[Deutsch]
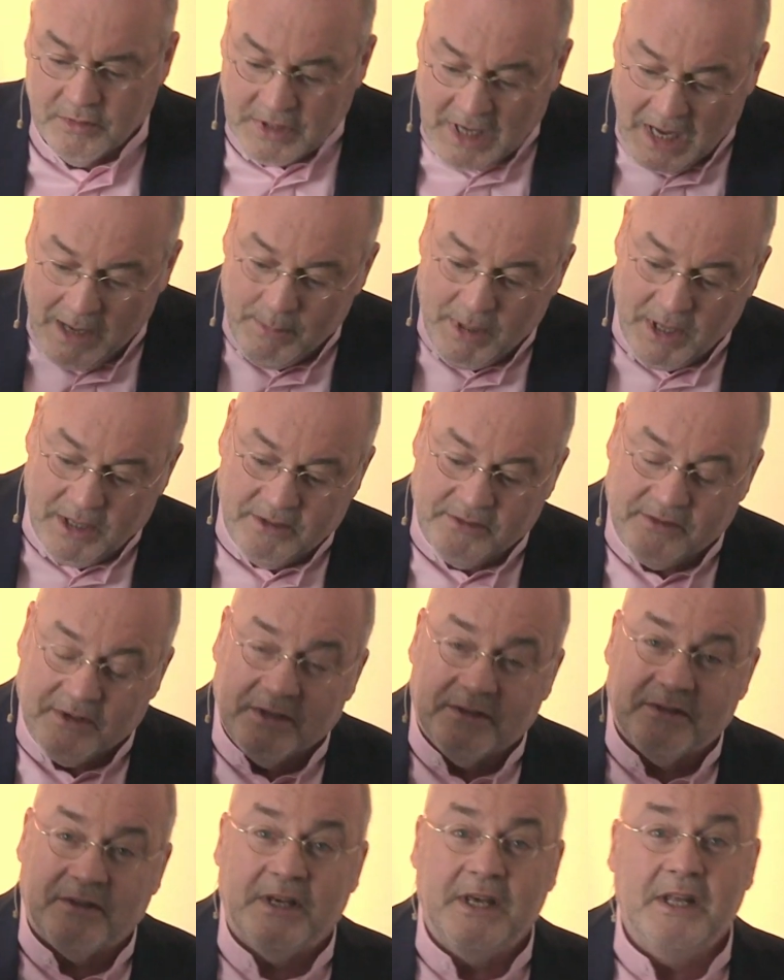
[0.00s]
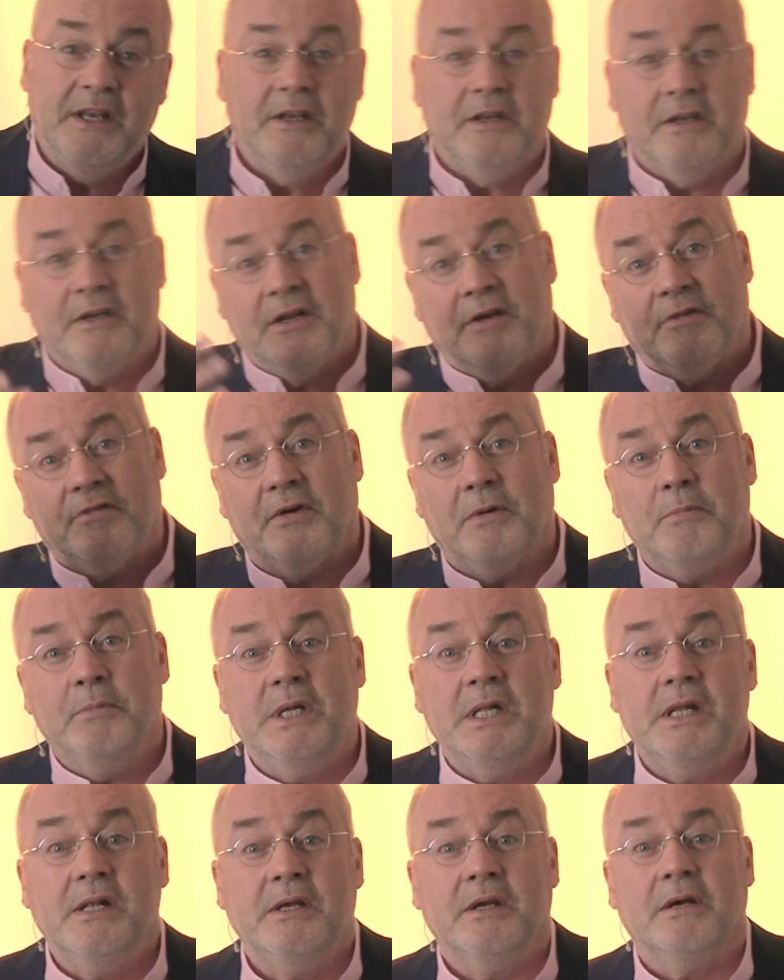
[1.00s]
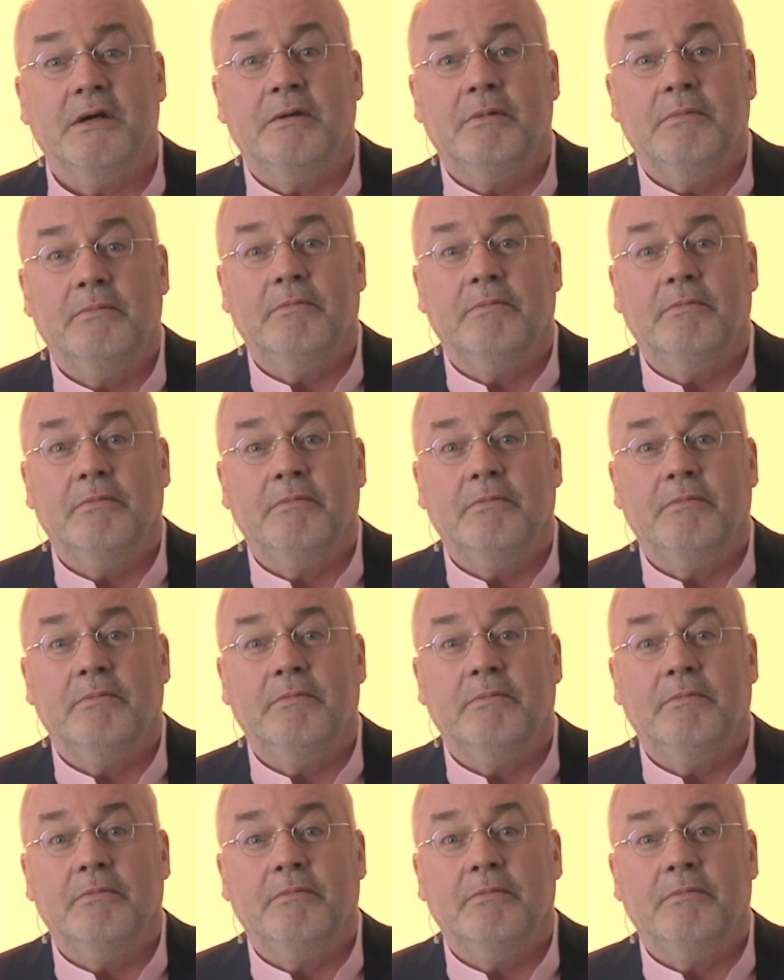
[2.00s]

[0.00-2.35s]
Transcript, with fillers: Damals als Kind in der Familie.